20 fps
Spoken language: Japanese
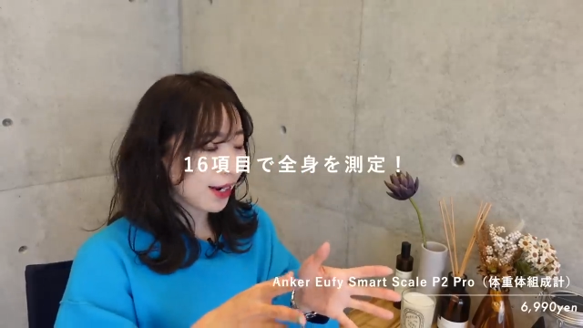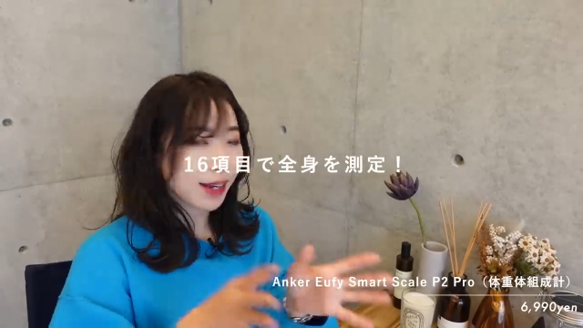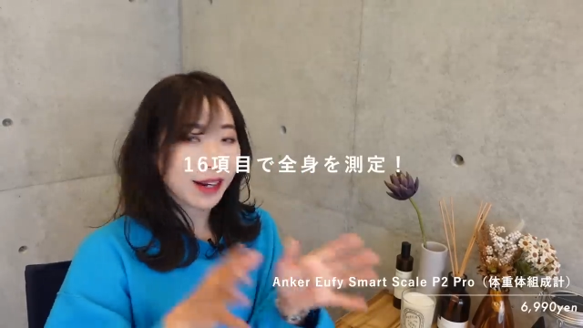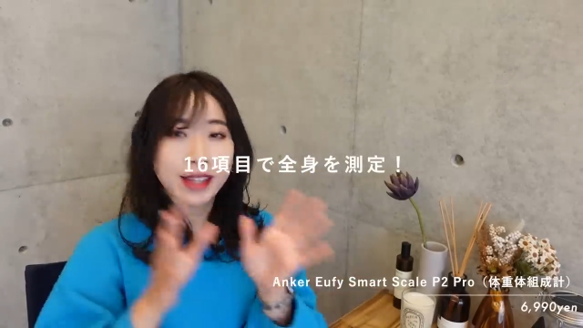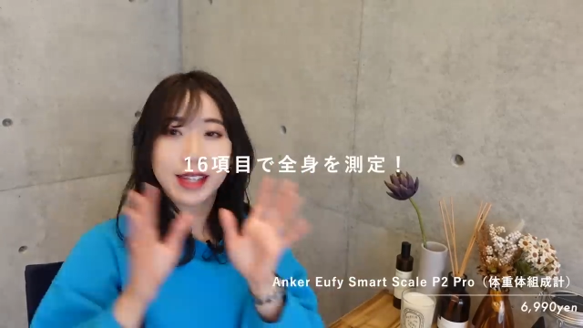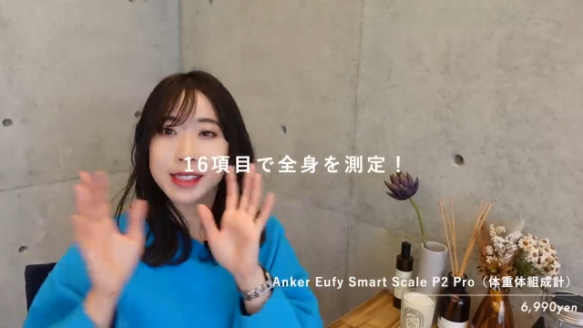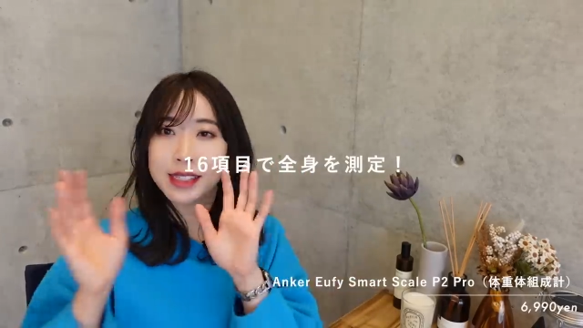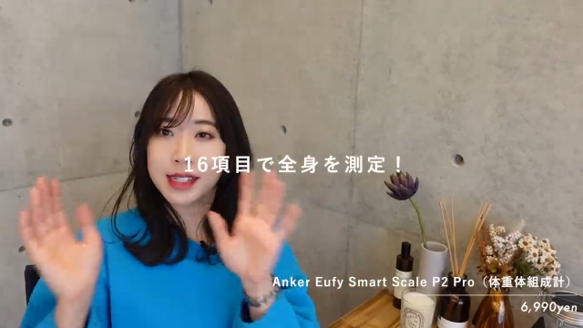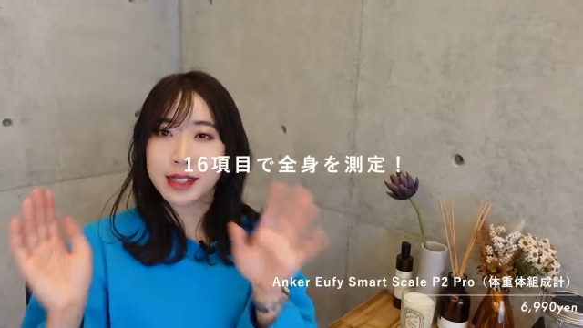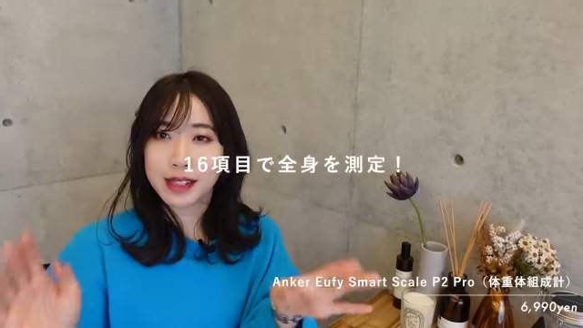
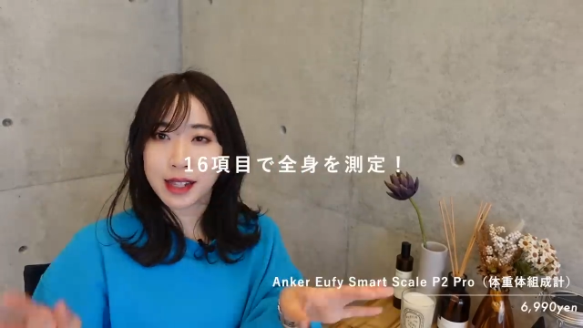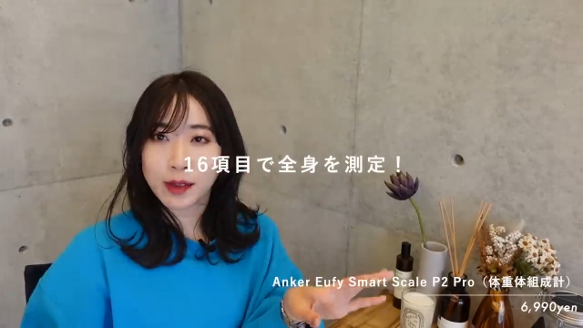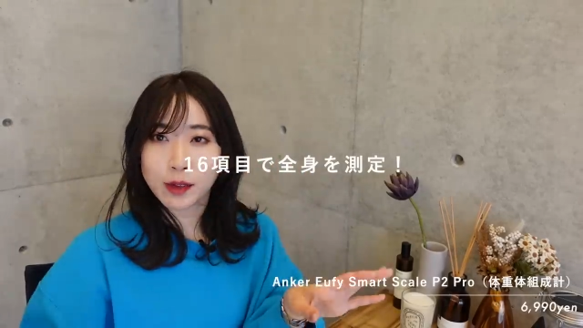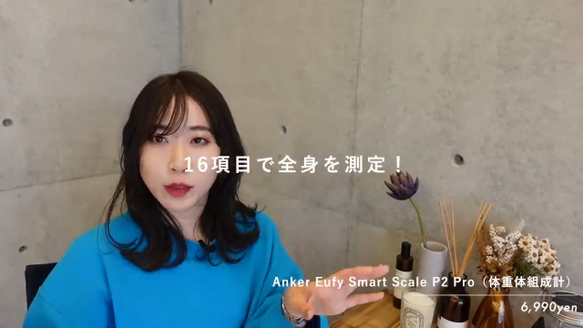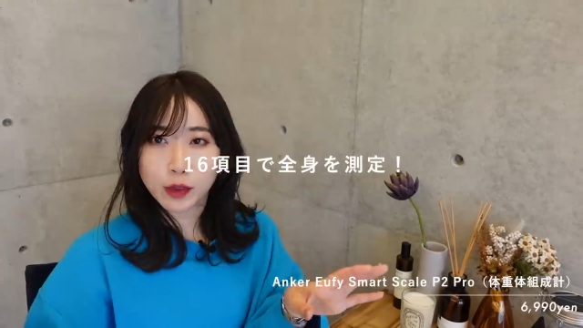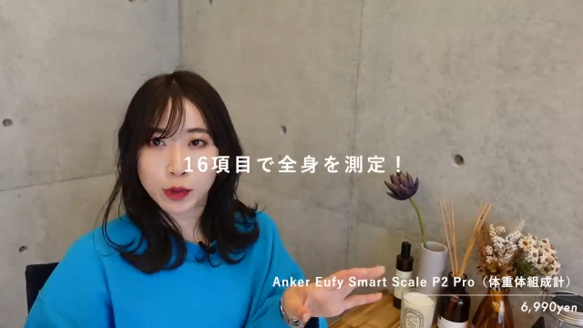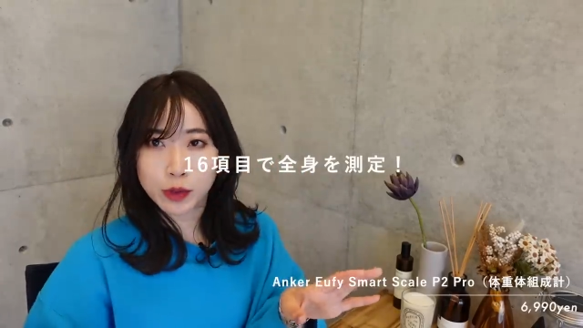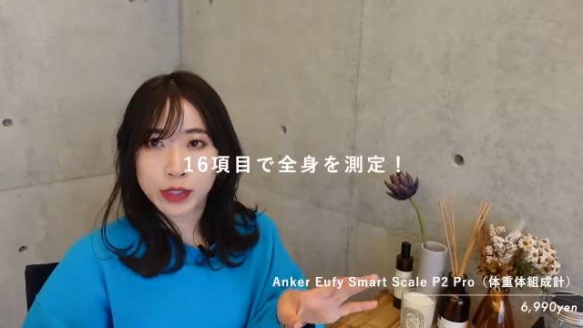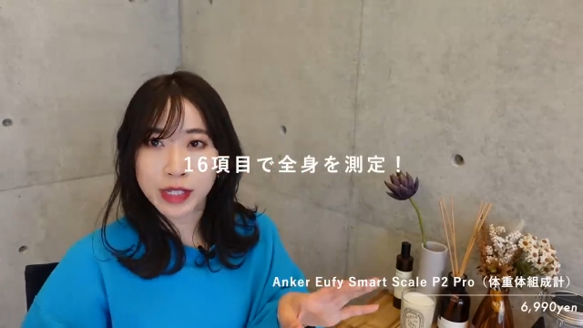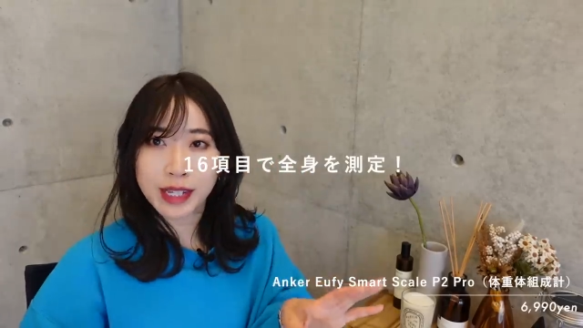体全体を
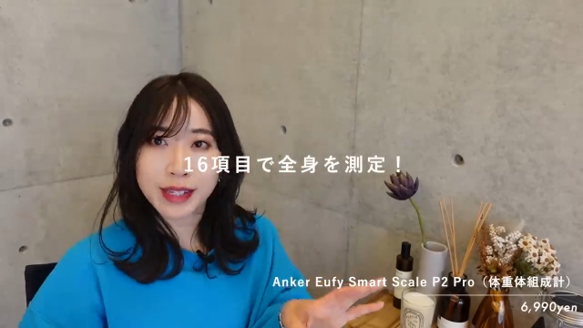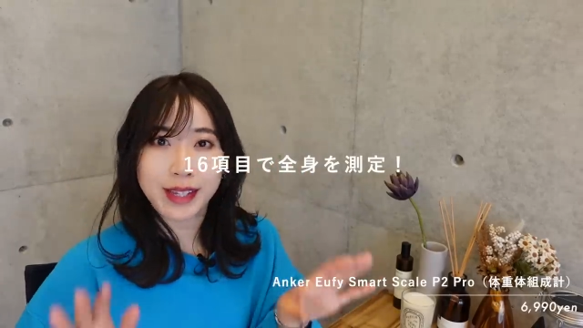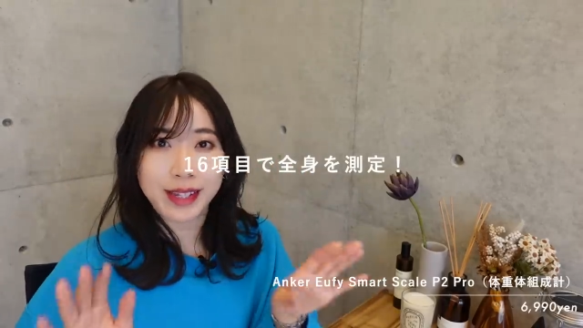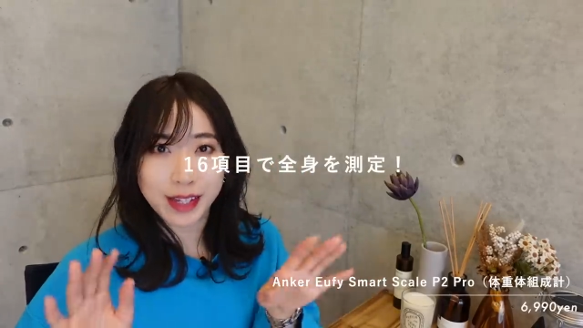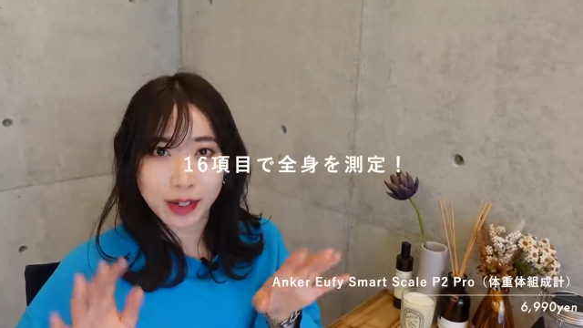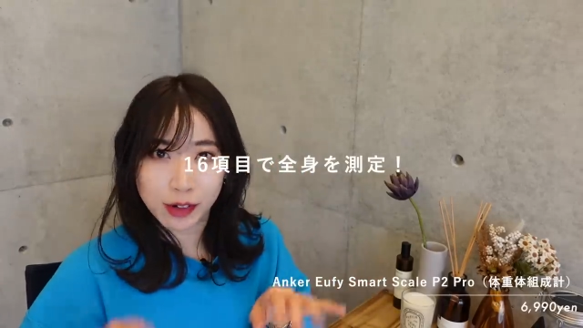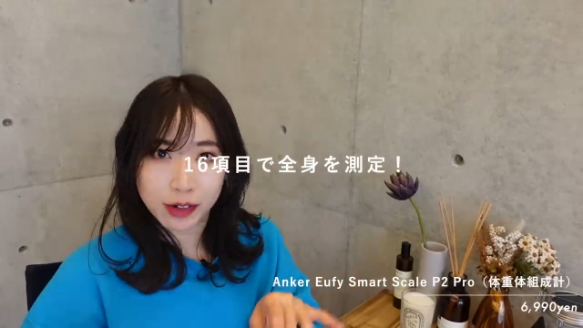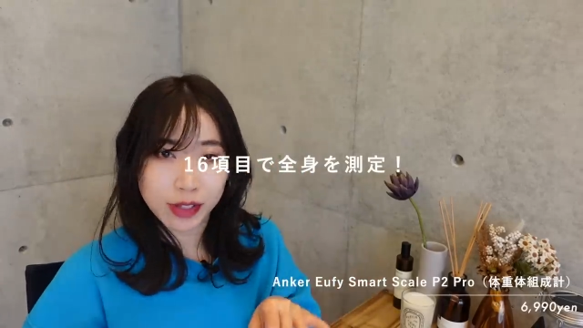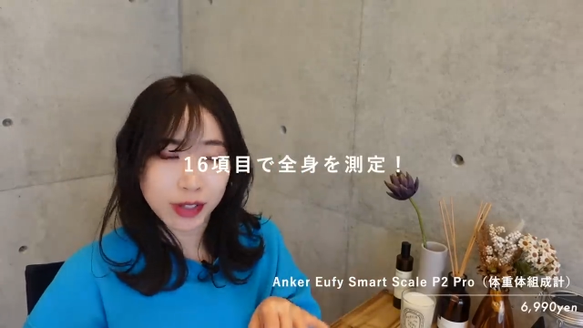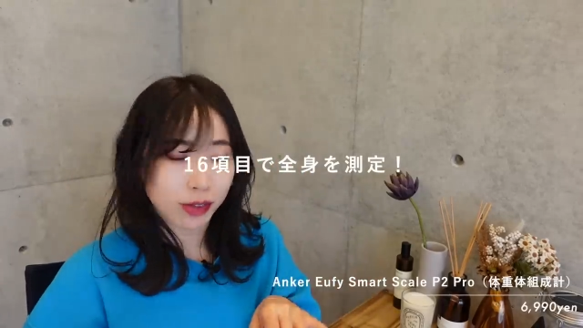測定で
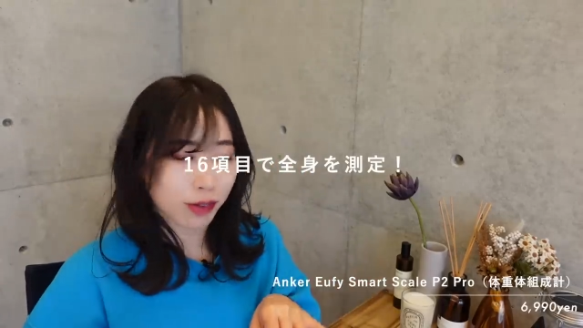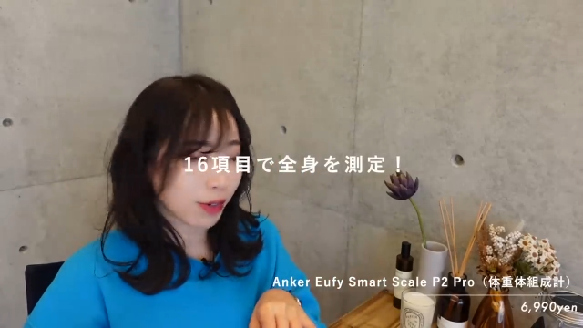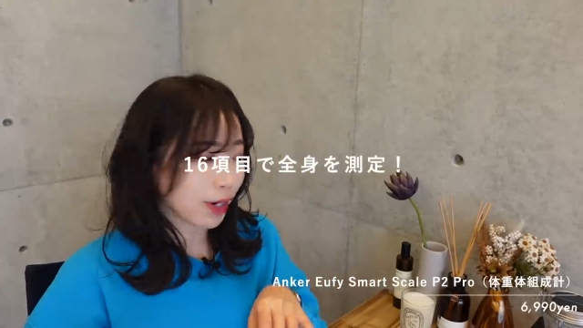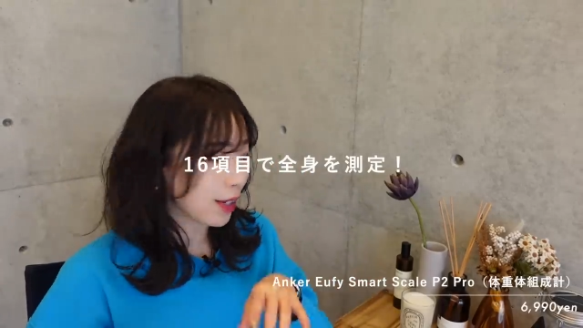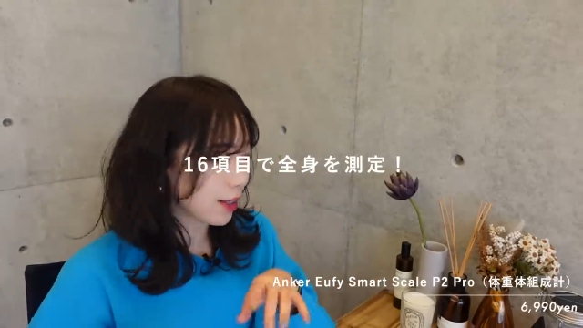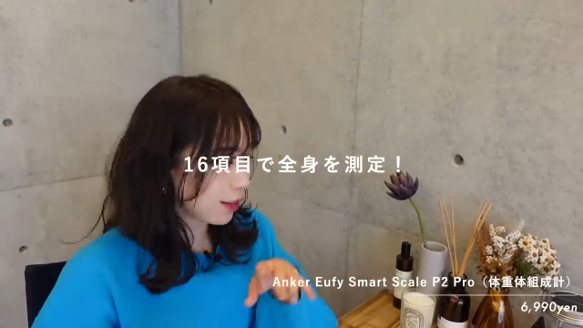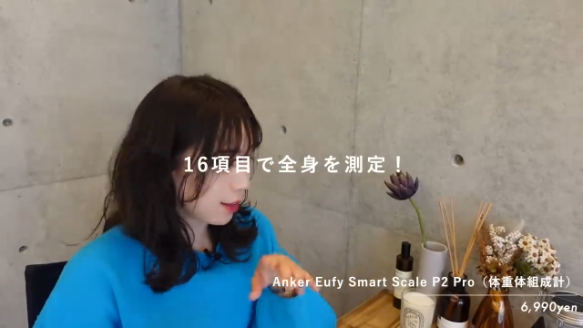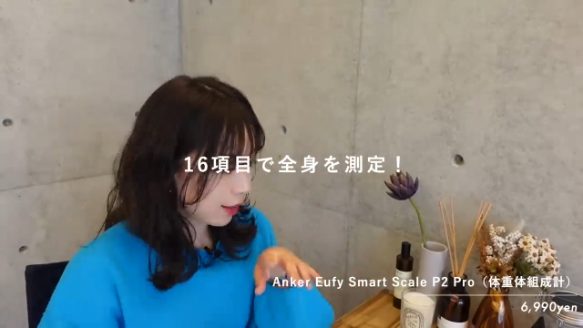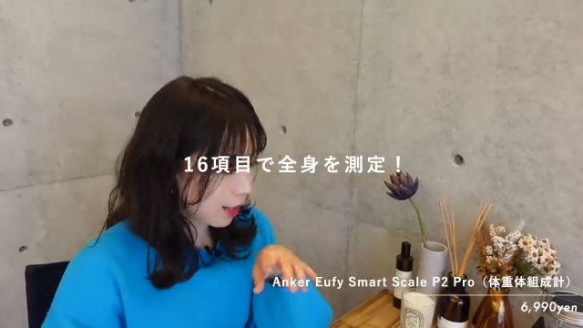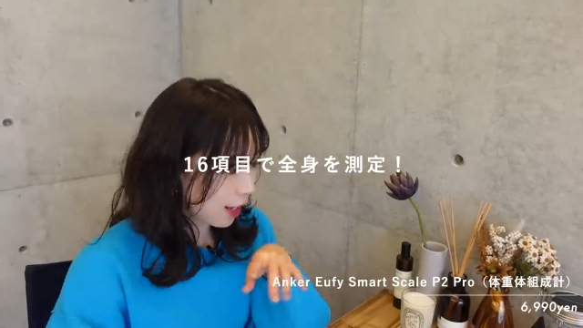きるっていうの
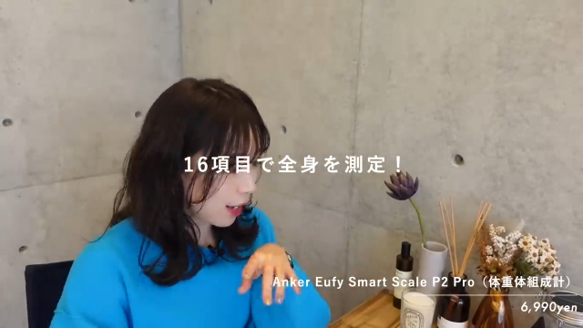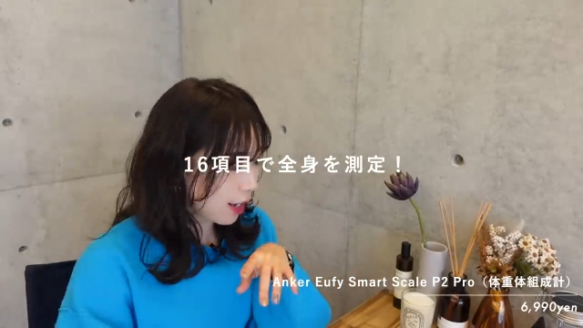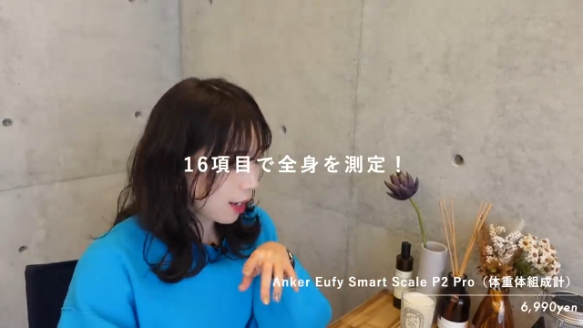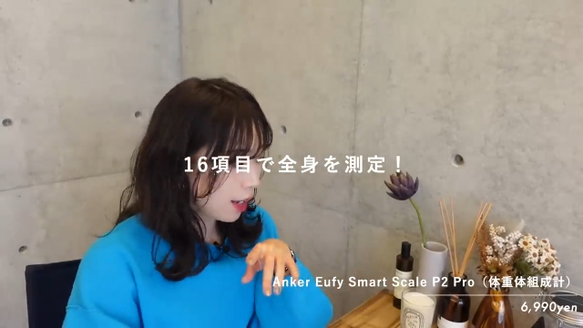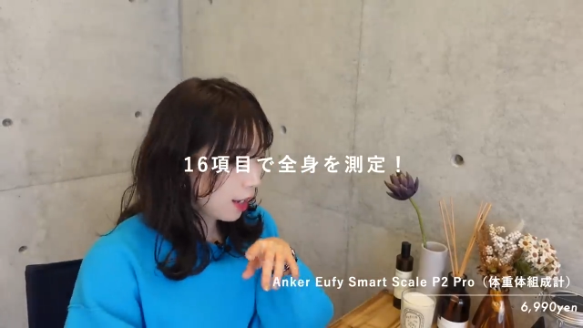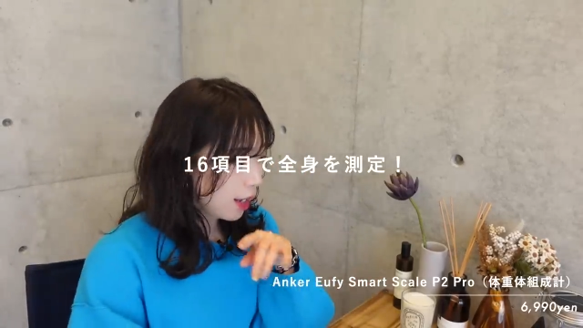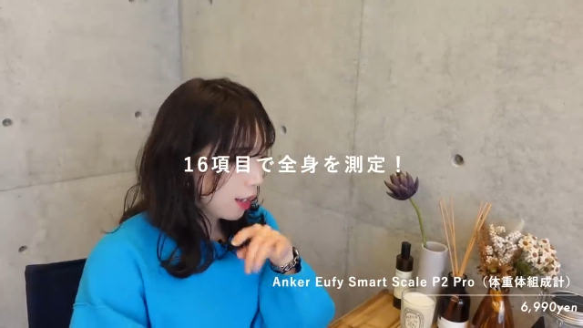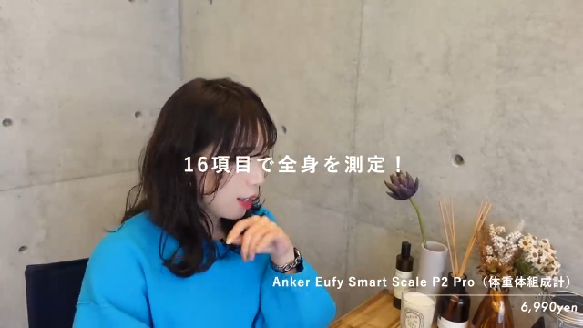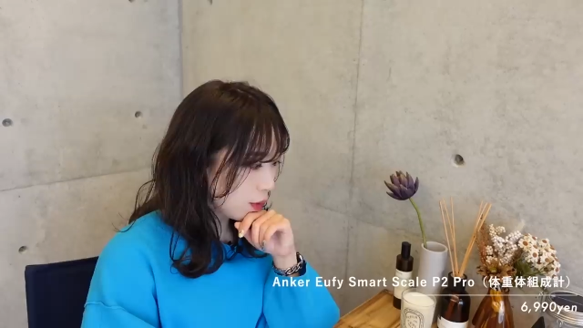があって